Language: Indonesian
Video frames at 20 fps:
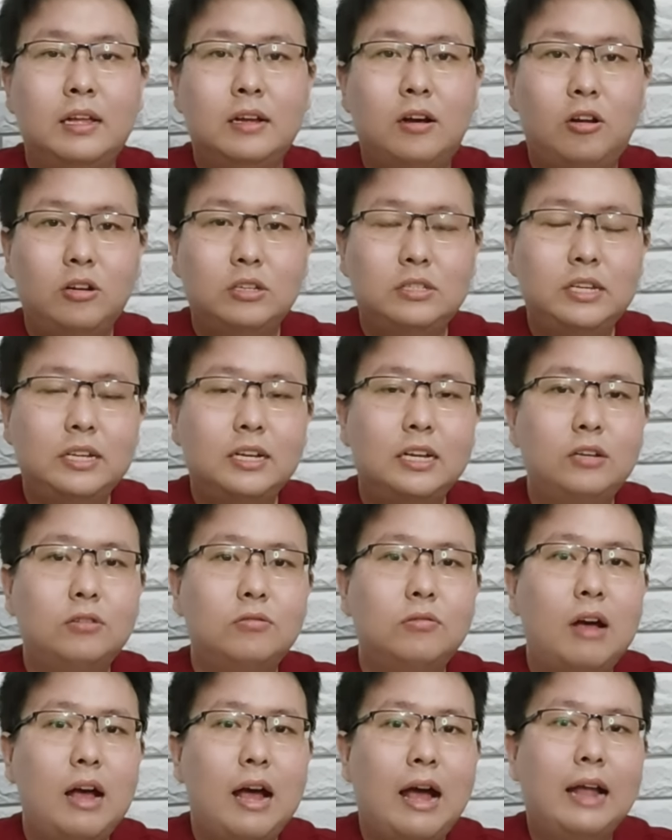Kondisi
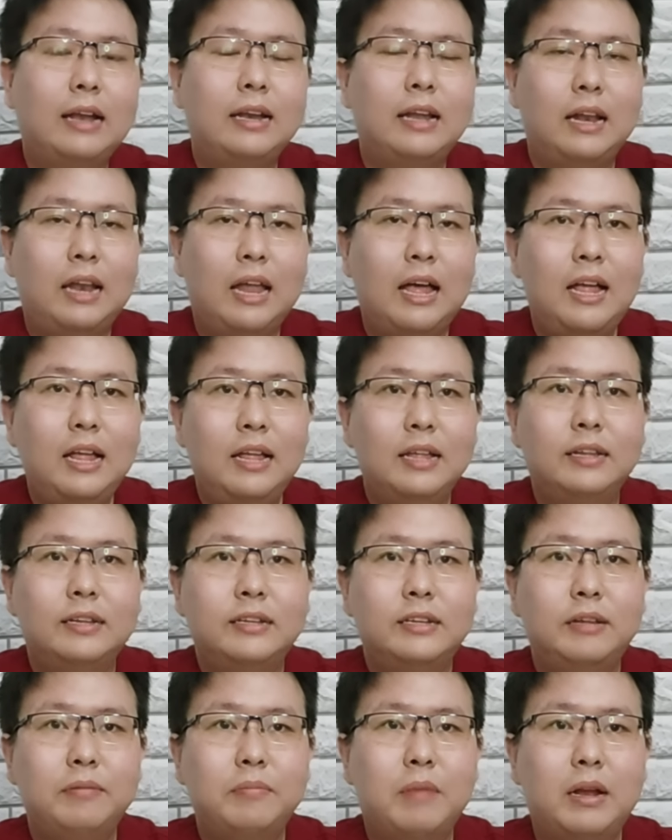kedua adalah
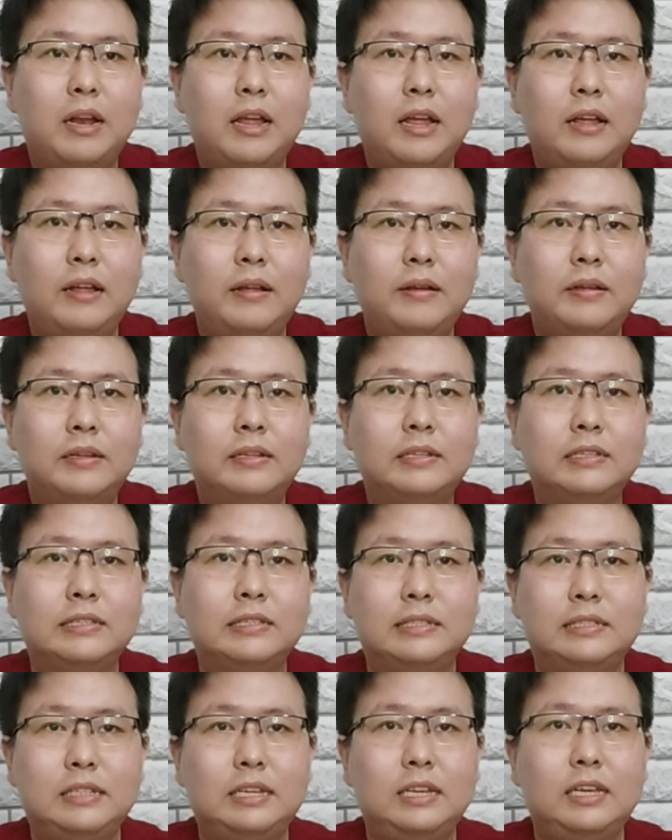di mana
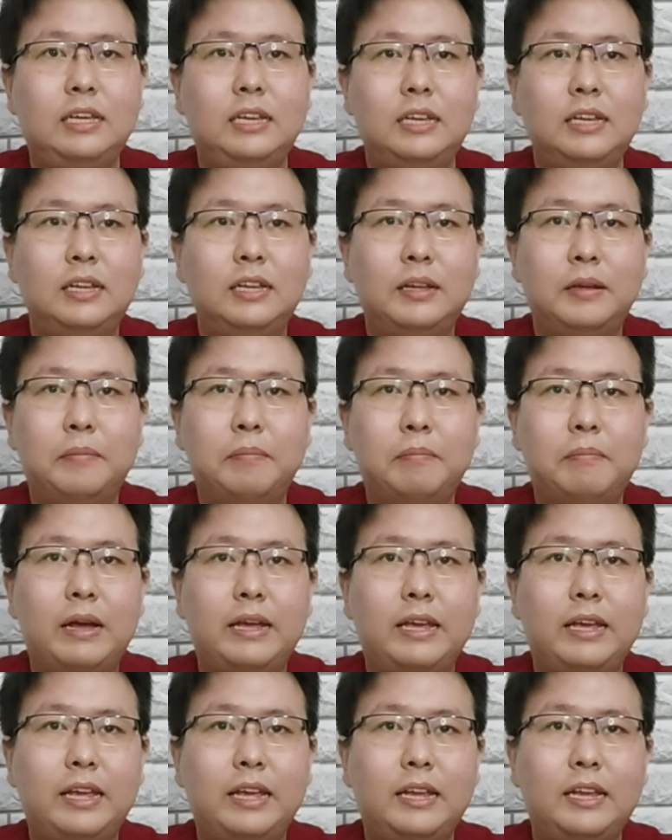si
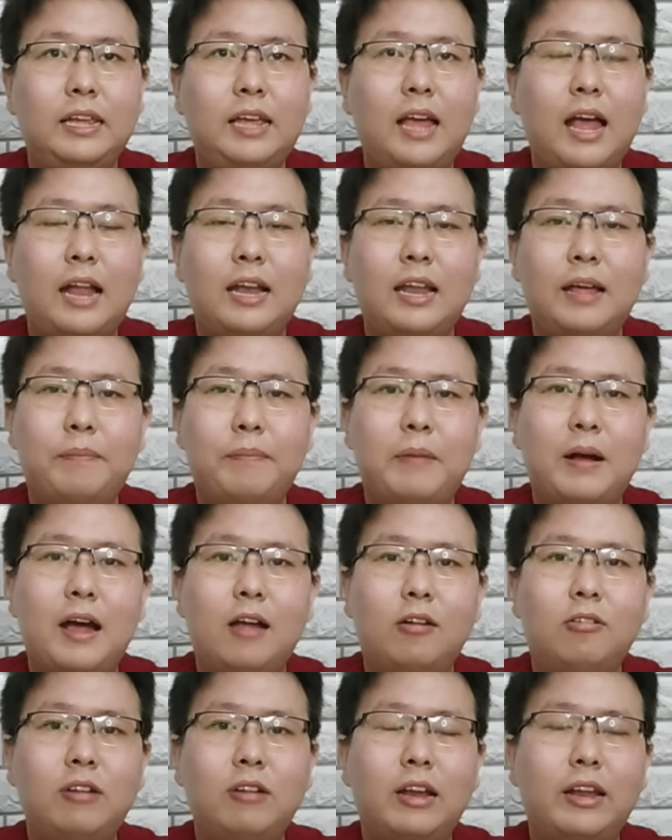bayi ini ada
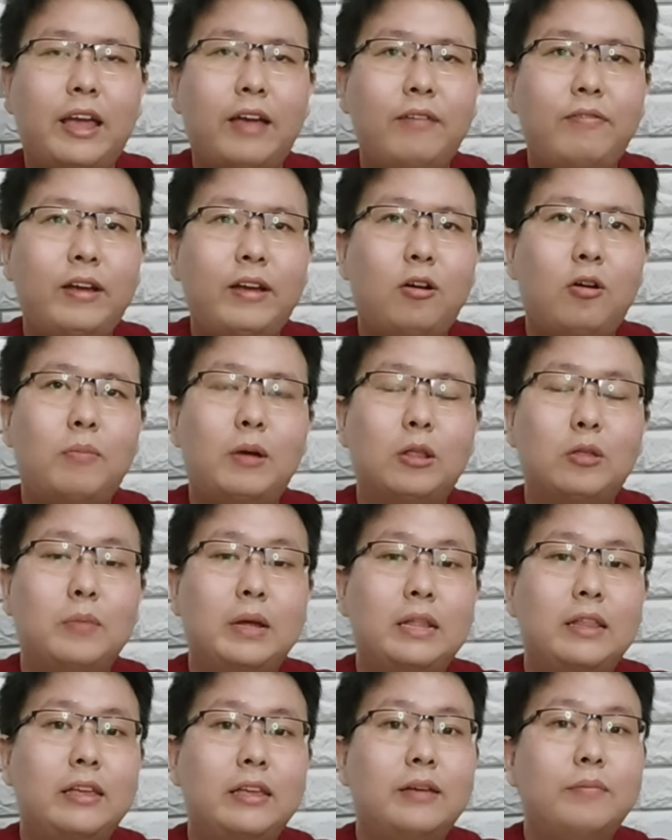pengaruh dari efek
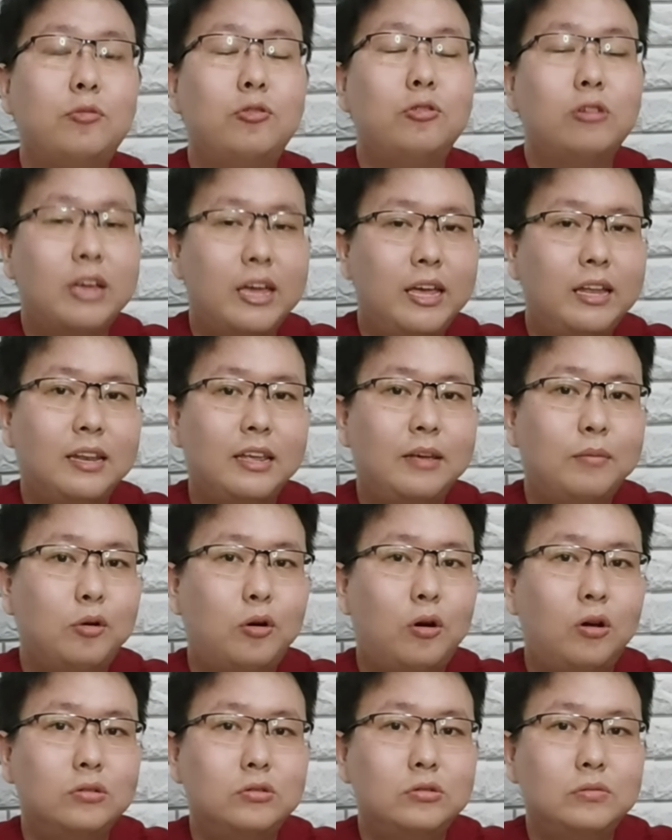obat-obatan yang mungkin ibu
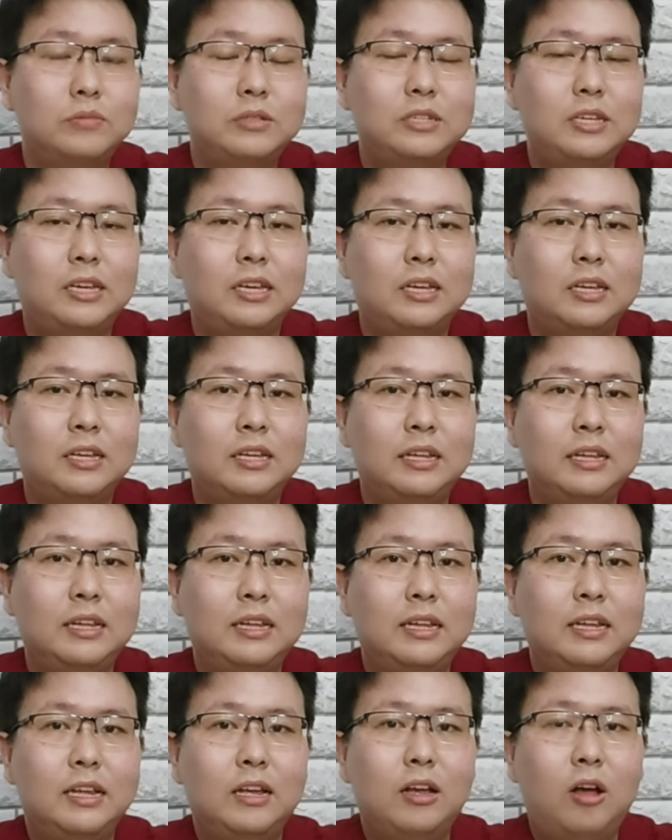konsumsi.
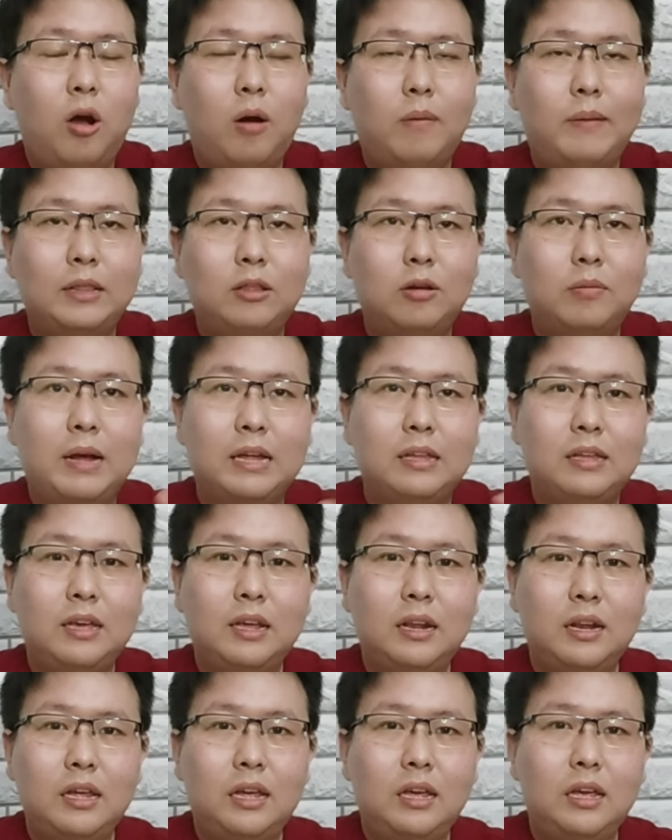Obat-obat
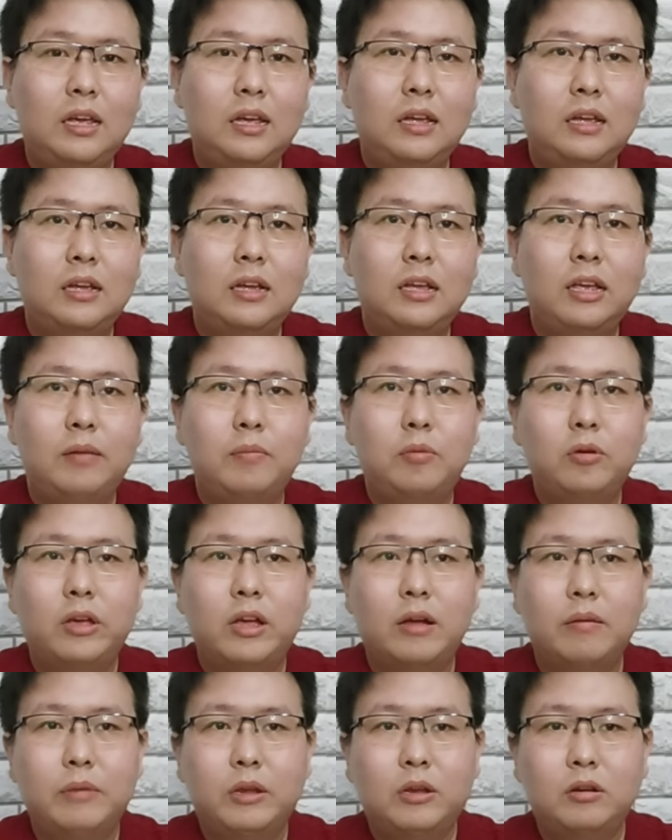nyeri, ibu
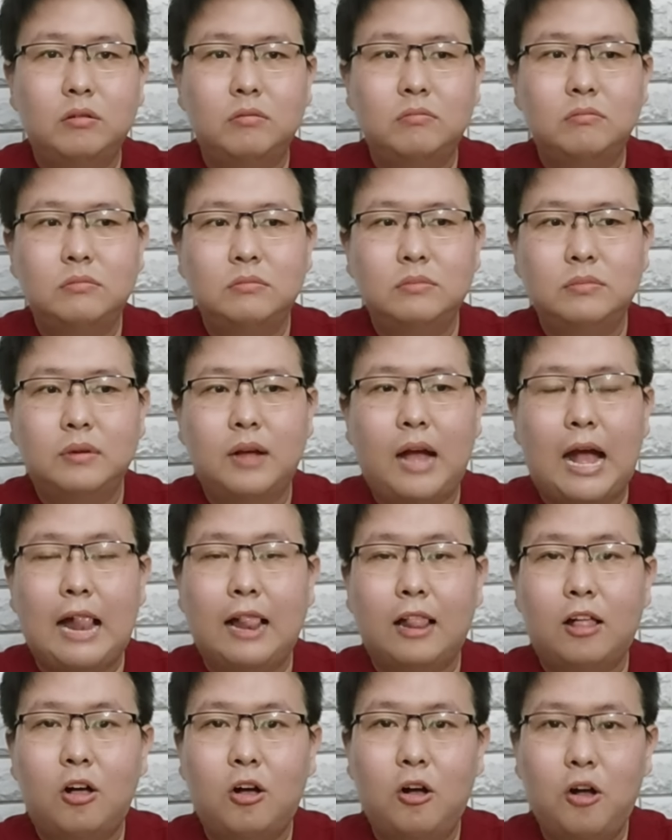yang minum
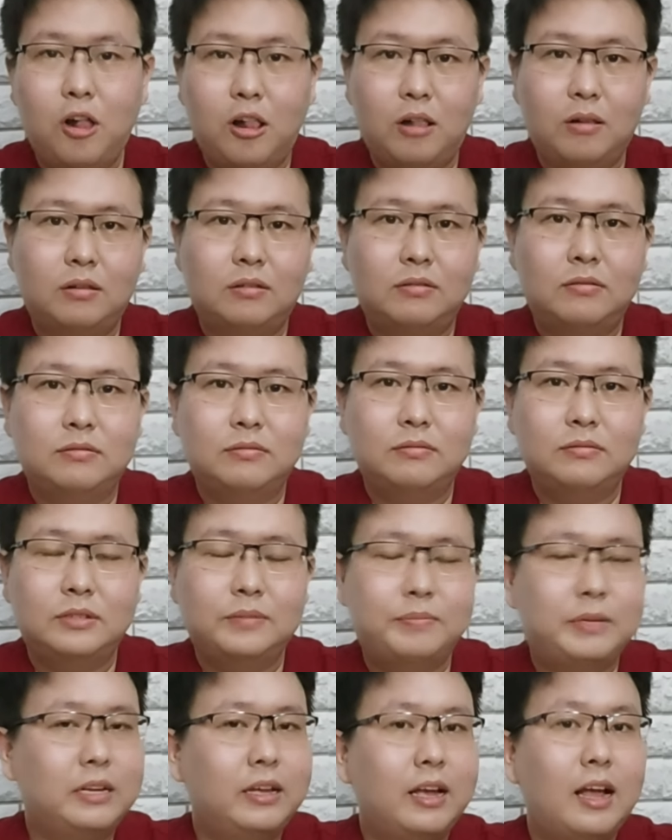alkohol,
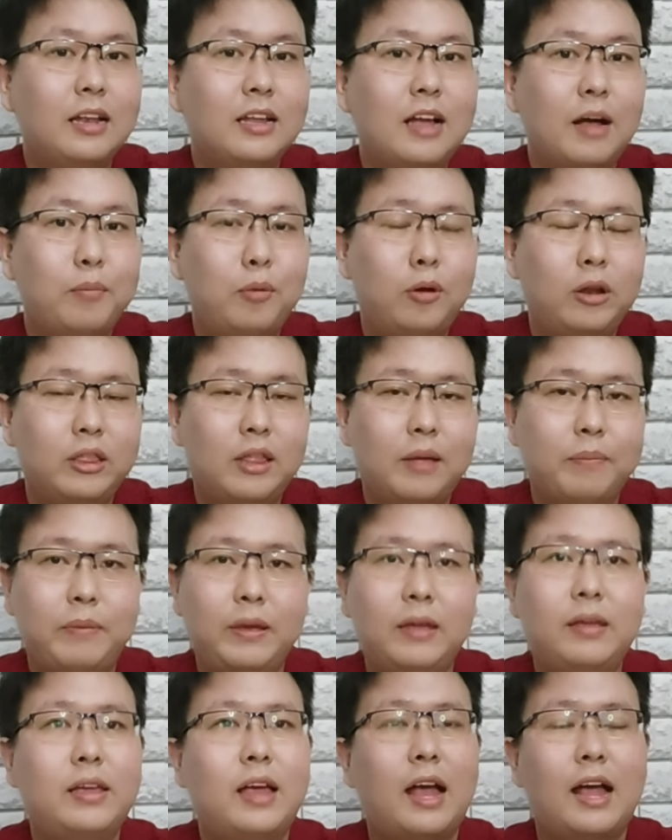sebenarnya kan nggak boleh
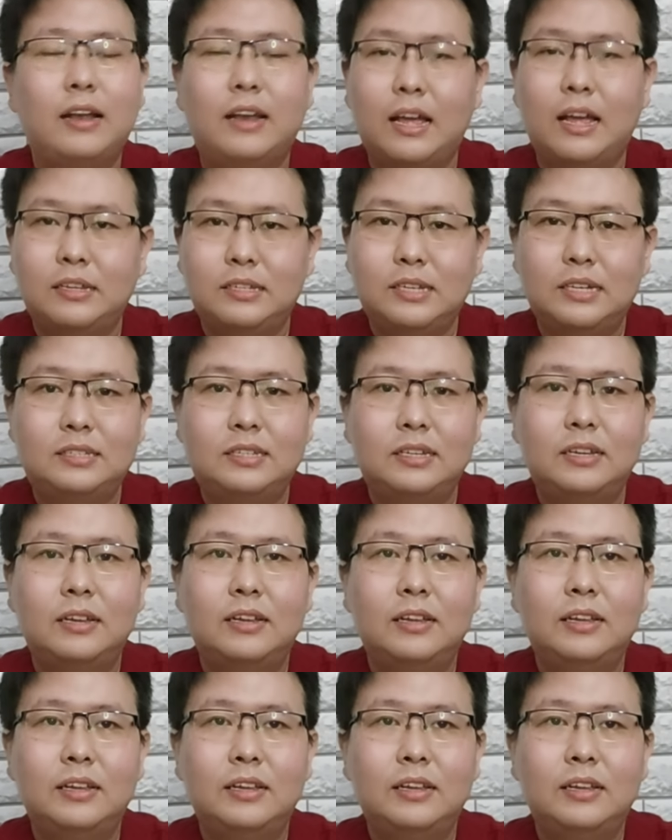tapi ya ada aja sih.